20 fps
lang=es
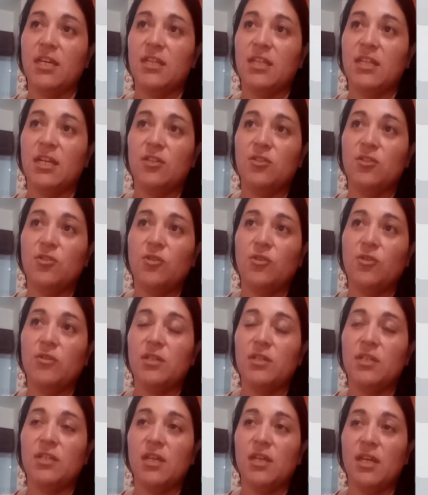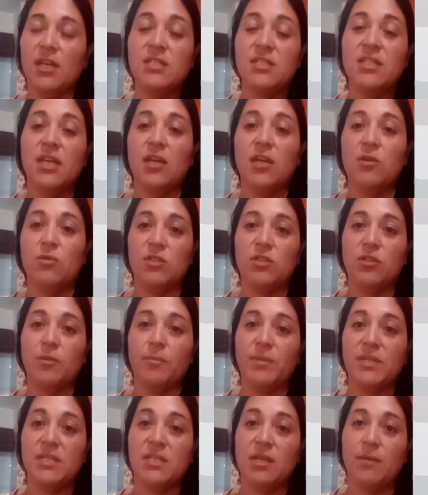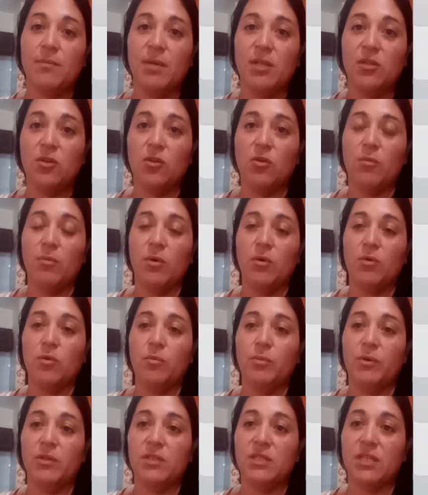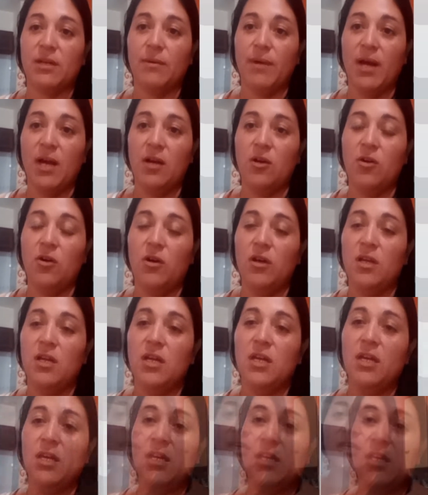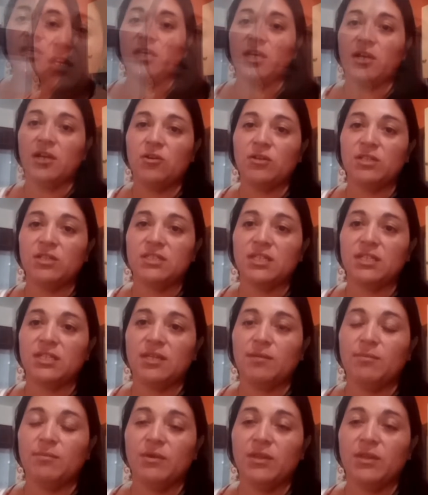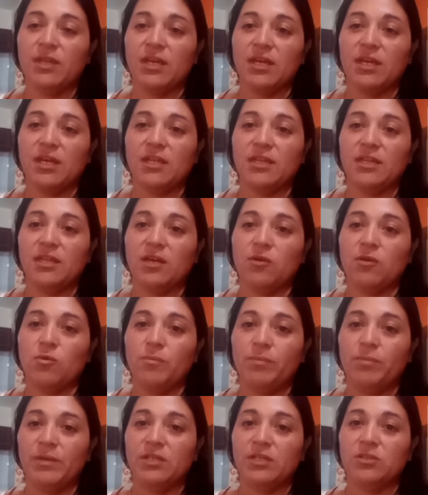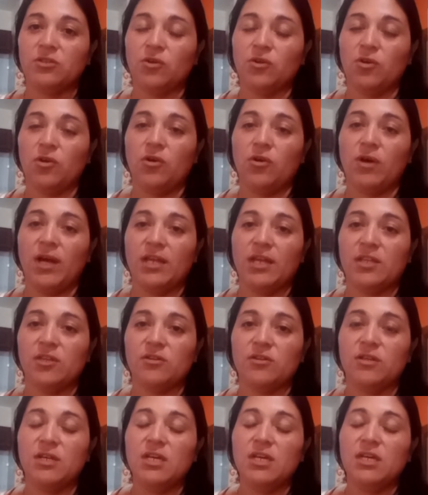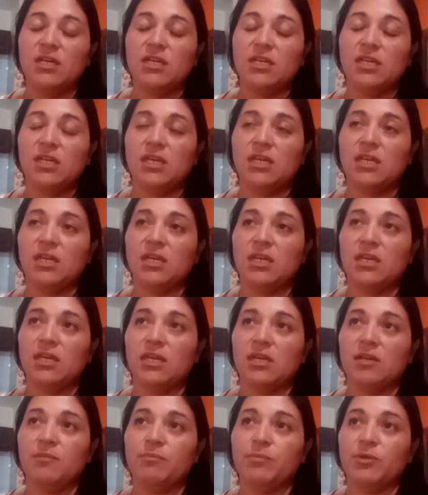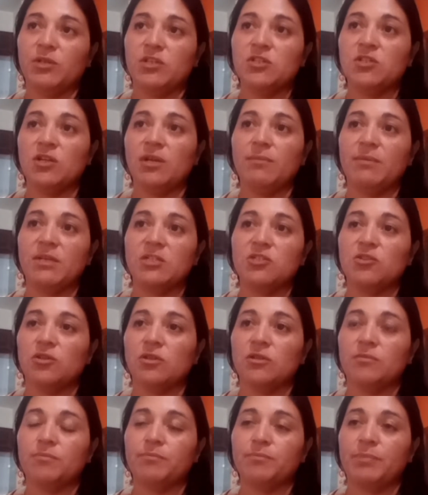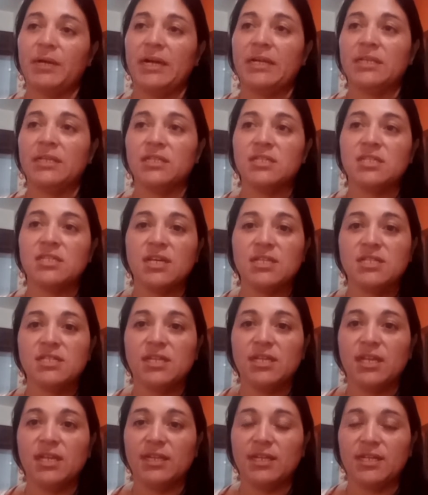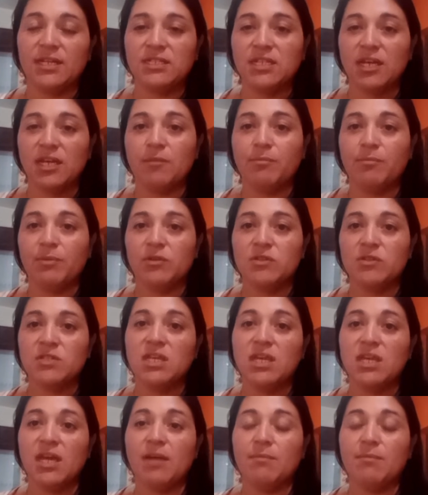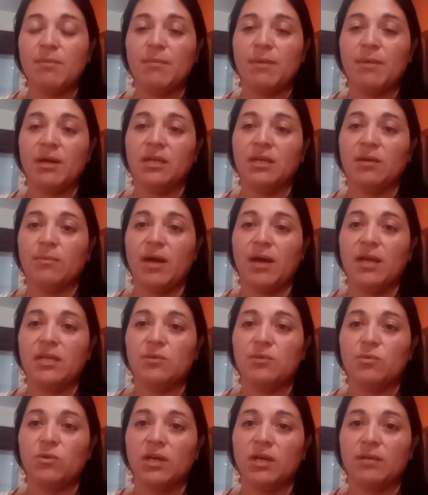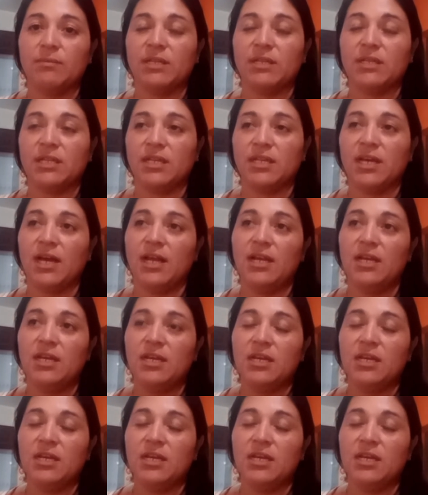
que estar todos, e, ese es nuestro pensamiento como grupo de trabajo y es lo que tratamos de, cumplir todos los años. Y por eso la mayor parte se hace en el taller, pero sí hay mamás que van y buscan material